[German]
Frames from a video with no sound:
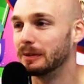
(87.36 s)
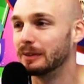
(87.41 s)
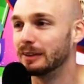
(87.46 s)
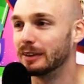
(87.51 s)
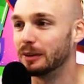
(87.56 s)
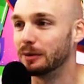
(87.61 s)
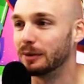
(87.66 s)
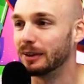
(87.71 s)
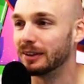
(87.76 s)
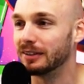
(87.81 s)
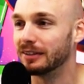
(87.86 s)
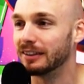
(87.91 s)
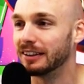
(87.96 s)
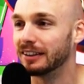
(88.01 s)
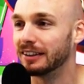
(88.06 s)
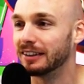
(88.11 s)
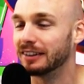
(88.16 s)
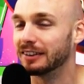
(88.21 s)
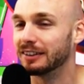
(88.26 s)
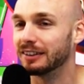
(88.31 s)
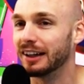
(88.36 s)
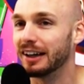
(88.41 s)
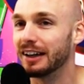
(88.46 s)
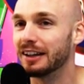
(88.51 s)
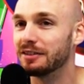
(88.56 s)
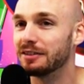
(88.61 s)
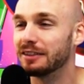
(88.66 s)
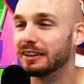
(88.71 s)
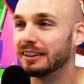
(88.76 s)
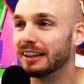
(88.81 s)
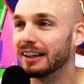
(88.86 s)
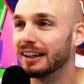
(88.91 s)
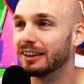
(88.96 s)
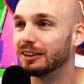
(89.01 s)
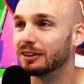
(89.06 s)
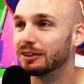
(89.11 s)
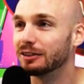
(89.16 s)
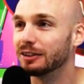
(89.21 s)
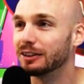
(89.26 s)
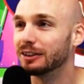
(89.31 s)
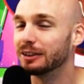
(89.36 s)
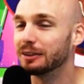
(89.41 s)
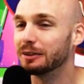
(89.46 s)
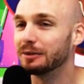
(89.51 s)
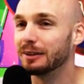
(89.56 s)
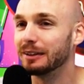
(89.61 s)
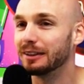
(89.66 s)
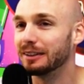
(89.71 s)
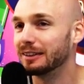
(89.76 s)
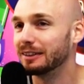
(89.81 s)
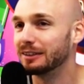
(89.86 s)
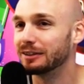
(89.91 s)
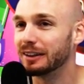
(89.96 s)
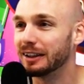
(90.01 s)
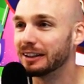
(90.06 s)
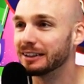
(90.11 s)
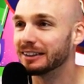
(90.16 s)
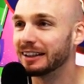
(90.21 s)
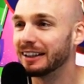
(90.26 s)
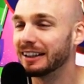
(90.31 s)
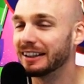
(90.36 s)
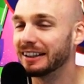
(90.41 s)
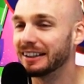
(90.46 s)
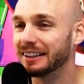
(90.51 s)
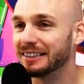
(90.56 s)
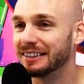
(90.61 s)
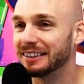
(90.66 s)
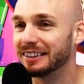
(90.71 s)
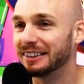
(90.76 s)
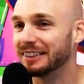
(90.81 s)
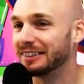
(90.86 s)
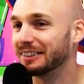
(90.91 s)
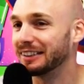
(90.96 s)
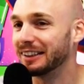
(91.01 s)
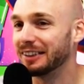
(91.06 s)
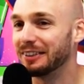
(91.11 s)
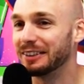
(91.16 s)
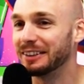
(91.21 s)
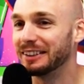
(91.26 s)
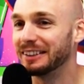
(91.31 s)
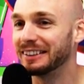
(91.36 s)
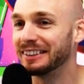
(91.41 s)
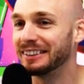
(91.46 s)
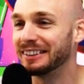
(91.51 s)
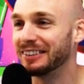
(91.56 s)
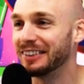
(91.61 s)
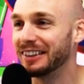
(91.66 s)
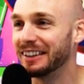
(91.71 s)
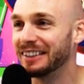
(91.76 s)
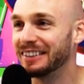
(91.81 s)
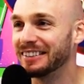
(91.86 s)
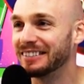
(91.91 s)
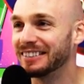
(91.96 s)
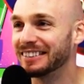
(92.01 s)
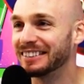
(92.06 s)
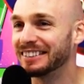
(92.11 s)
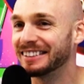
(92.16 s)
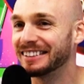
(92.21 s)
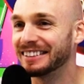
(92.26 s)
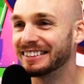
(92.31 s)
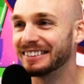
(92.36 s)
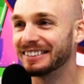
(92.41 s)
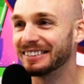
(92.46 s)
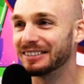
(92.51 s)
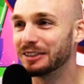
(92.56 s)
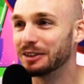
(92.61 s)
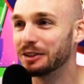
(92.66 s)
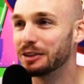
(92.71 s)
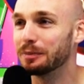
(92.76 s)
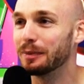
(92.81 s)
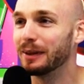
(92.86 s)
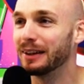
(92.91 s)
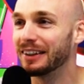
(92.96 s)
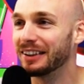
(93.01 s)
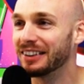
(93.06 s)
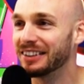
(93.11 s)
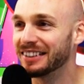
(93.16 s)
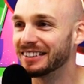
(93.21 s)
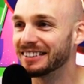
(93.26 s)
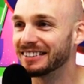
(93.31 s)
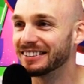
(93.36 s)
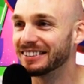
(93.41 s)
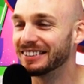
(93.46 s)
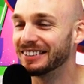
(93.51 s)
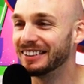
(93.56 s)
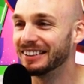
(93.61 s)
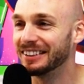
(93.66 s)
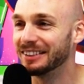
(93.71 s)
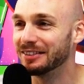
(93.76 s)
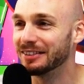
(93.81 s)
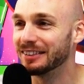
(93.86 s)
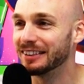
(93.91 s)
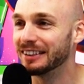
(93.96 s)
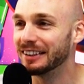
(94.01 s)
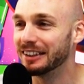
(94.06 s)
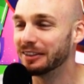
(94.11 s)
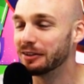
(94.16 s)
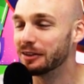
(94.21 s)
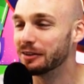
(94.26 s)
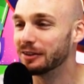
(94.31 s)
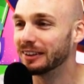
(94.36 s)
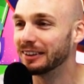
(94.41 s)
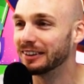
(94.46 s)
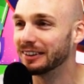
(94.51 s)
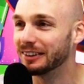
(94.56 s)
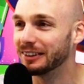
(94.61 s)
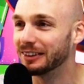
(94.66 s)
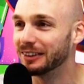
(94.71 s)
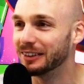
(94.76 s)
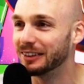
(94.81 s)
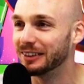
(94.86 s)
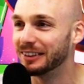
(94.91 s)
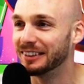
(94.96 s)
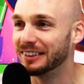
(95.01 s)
Ich meine, ich war da drei, vier Jahre und wollte immer äh, Franz Reichert sein. Ich kann mich nicht genau erinnern, was ich äh, fußballerisch jetzt so toll an ihm fand. Irgendwie fand ich ihn gut.